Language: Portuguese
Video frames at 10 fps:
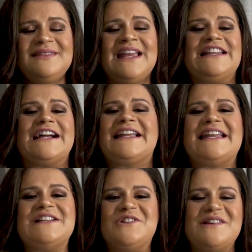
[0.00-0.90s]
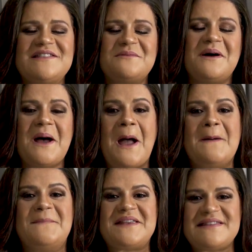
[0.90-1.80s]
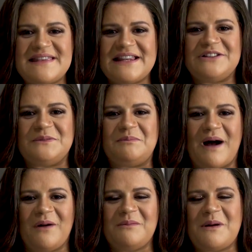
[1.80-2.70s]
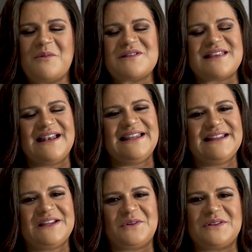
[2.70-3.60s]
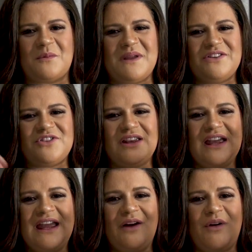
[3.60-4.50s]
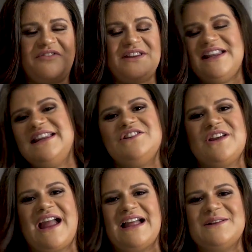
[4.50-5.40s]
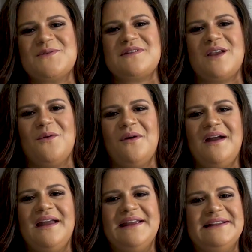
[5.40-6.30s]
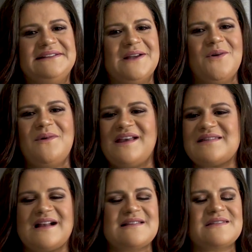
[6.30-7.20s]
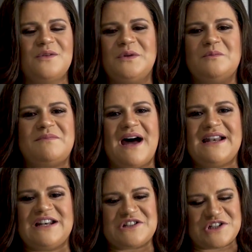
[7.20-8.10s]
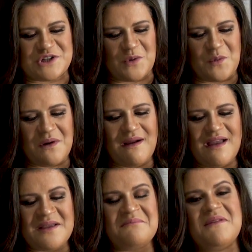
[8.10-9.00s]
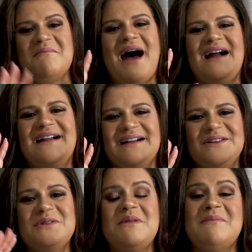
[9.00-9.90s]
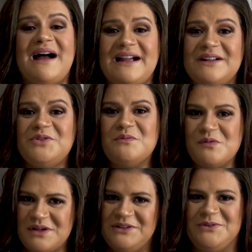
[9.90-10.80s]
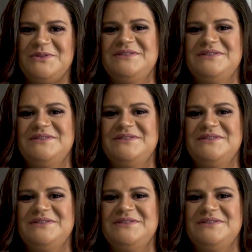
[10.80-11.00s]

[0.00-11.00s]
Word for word: é da queridíssima Priscila de Paulo, uma moça linda e totalmente com a vida dedicada ao Senhor. Então, essa canção Não Pare, ela já chegou me marcando e me marcando muito.